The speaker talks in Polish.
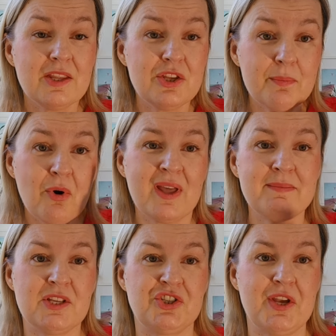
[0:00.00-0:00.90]
nie
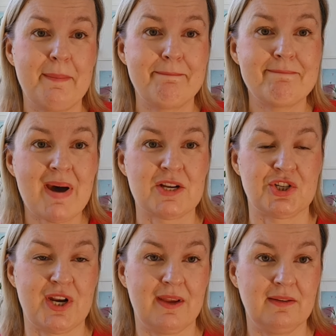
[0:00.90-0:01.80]
mogę mieć
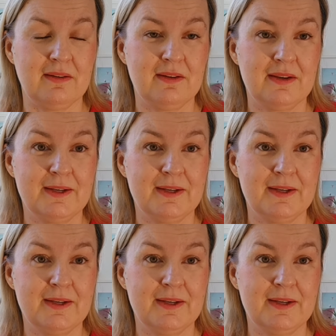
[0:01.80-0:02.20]
marzeń.